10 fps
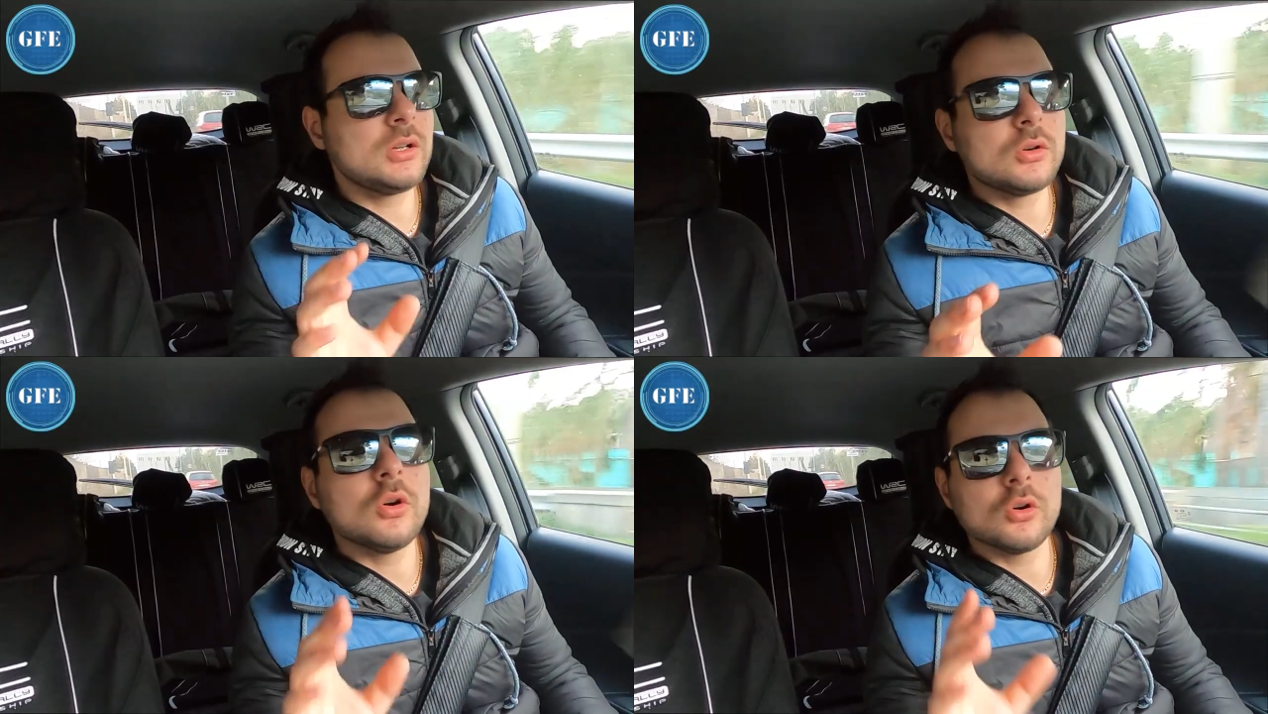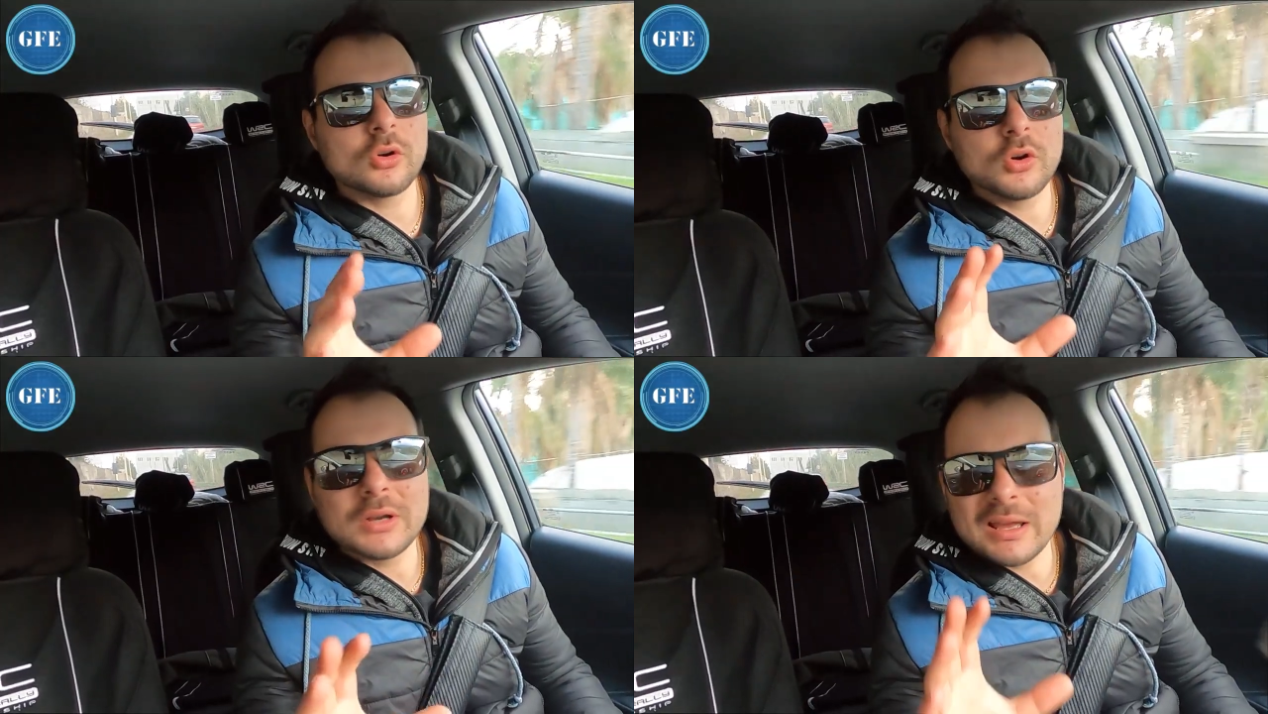Il
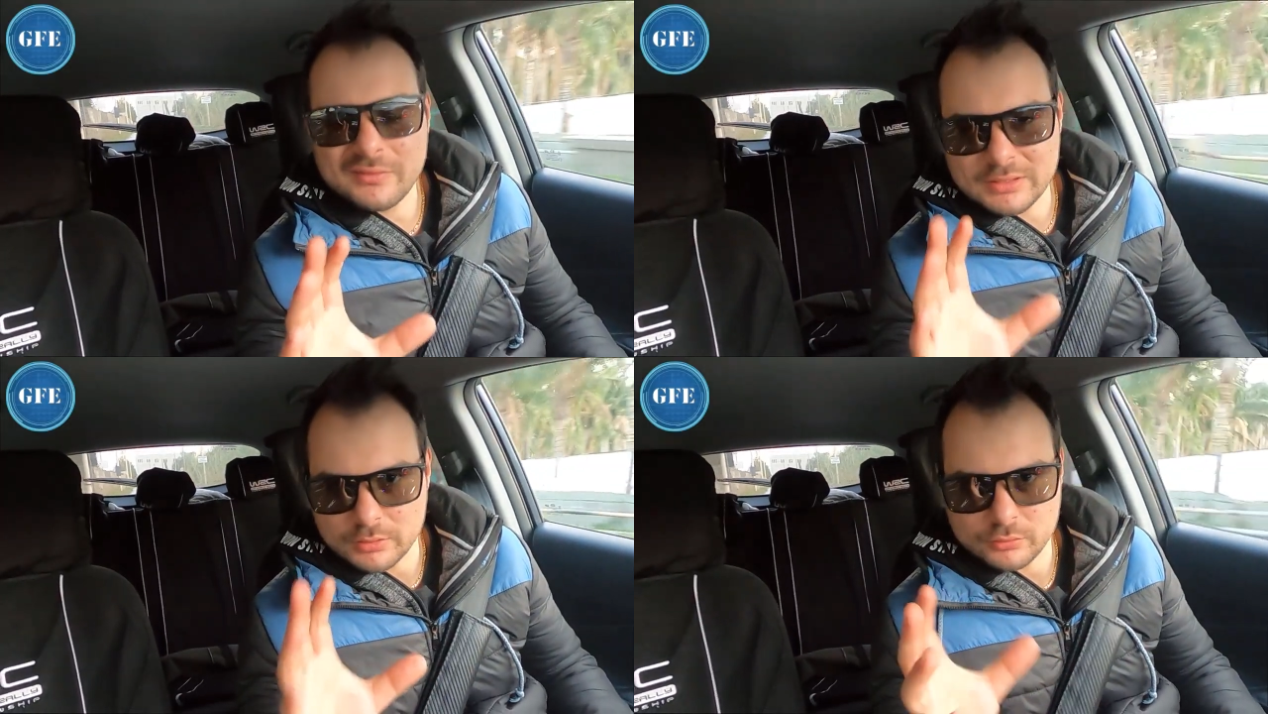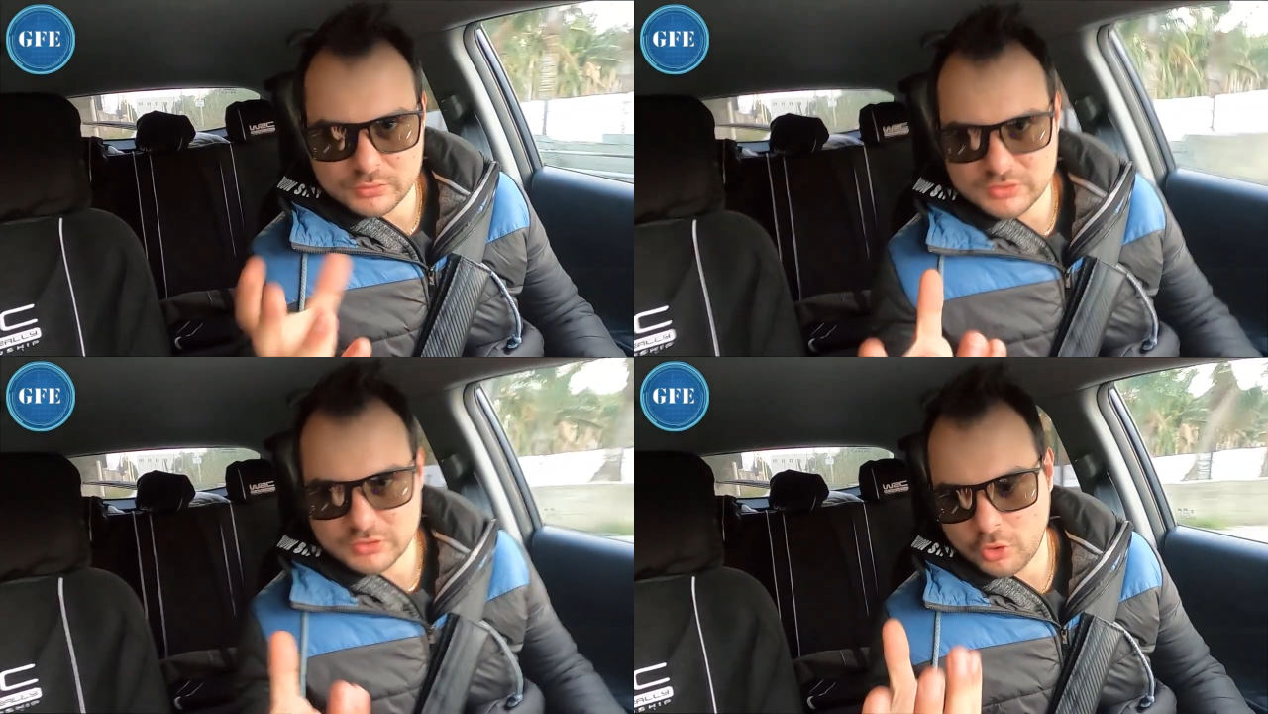
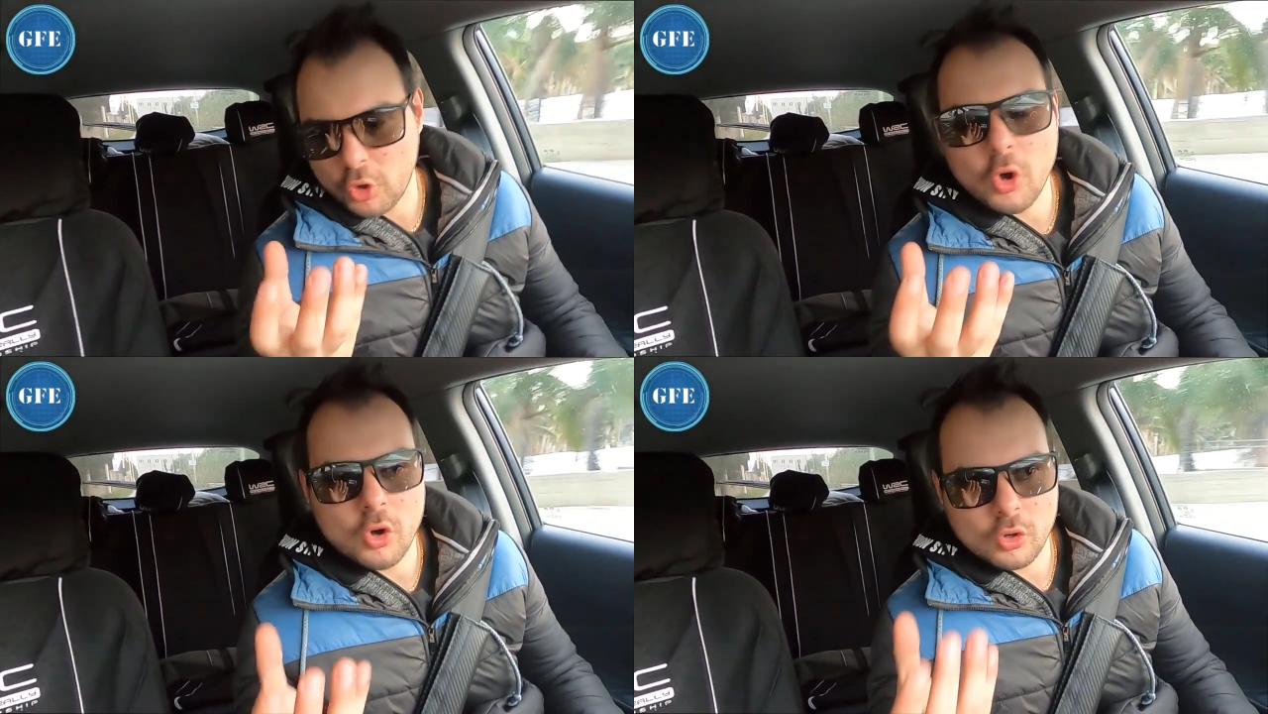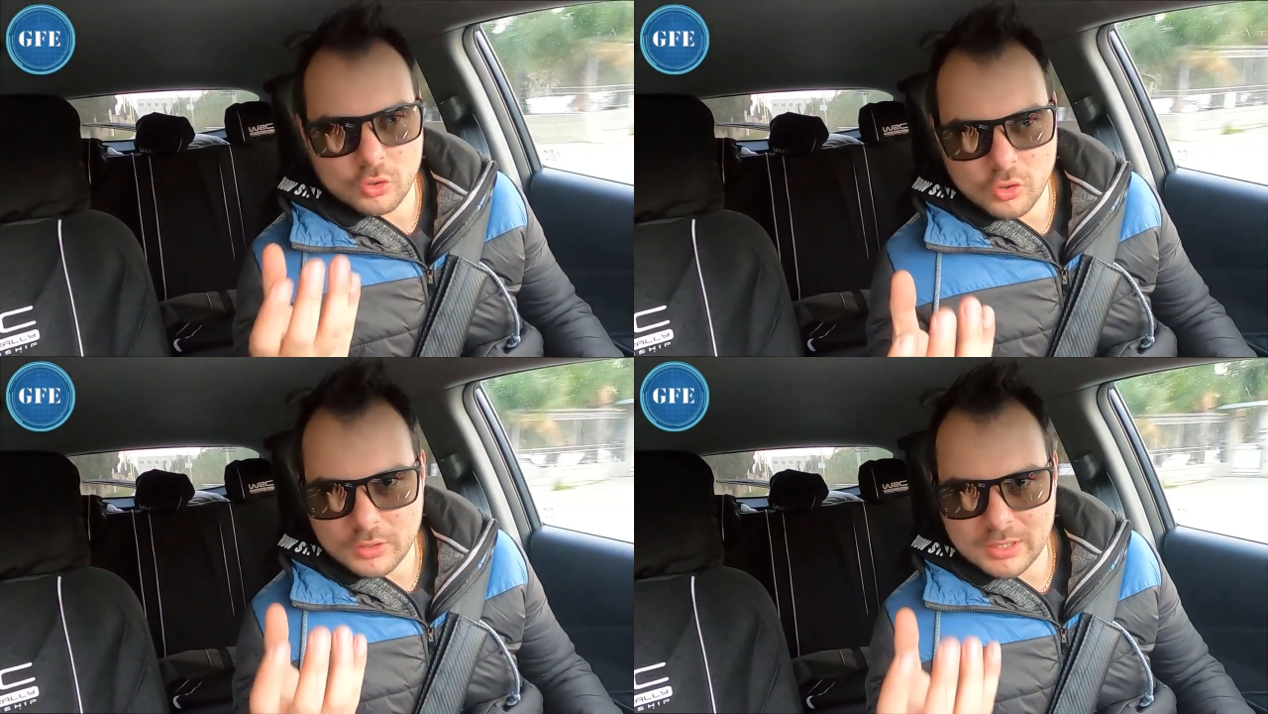coronavirus,
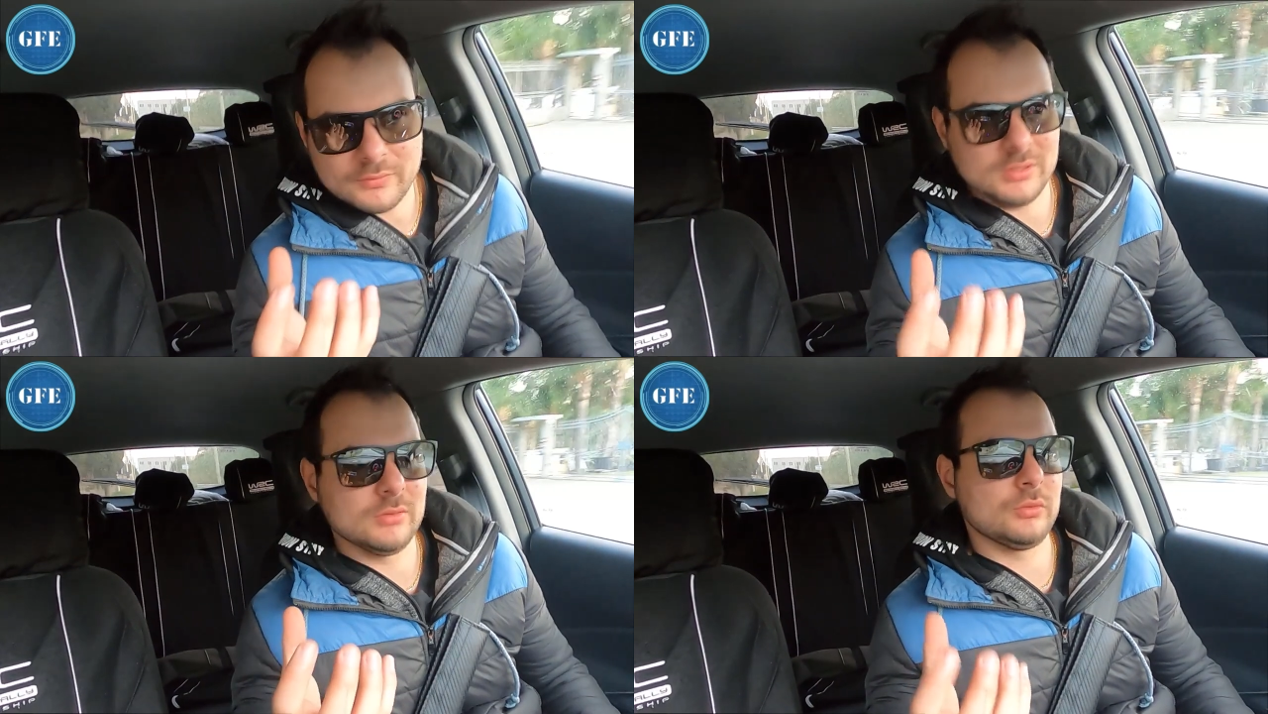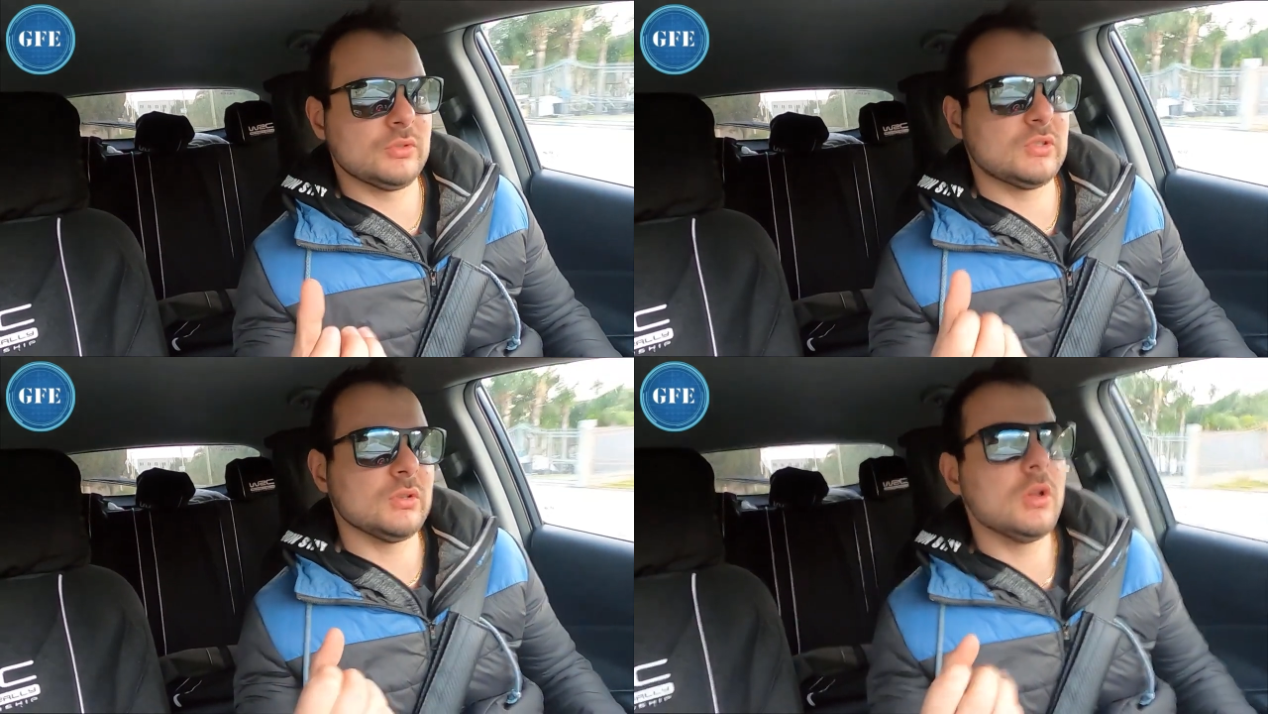
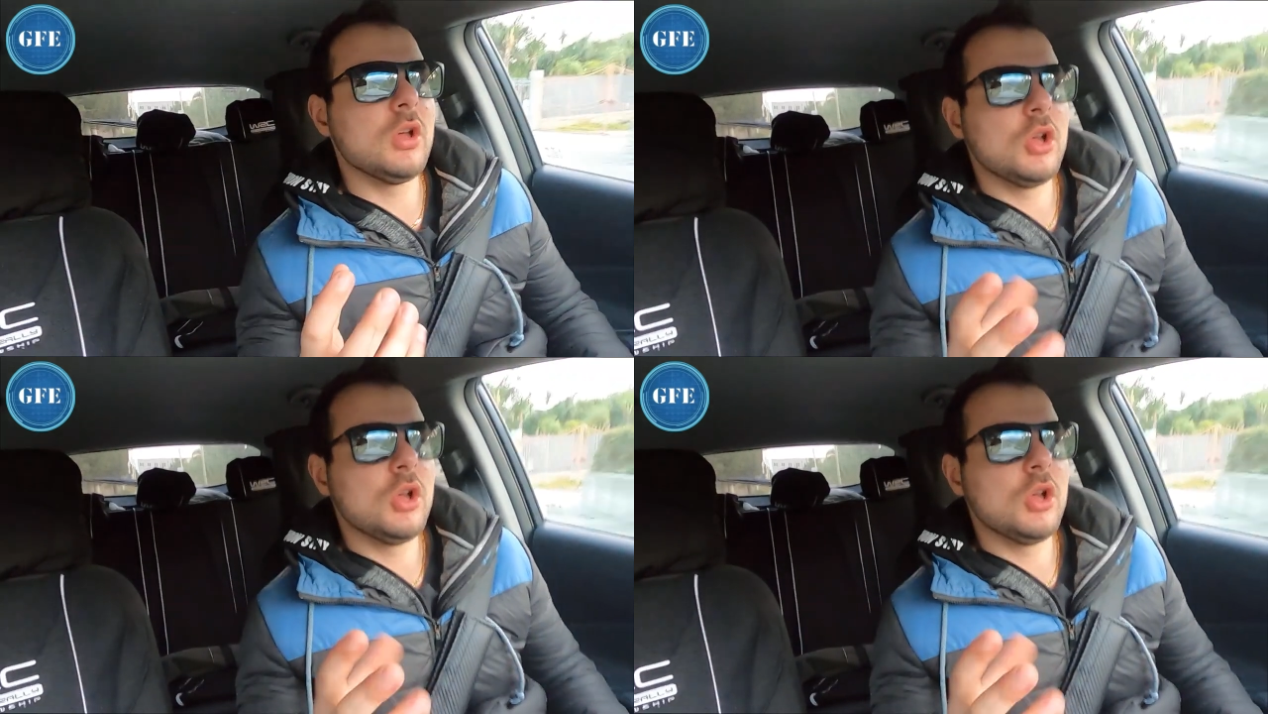coronavirus,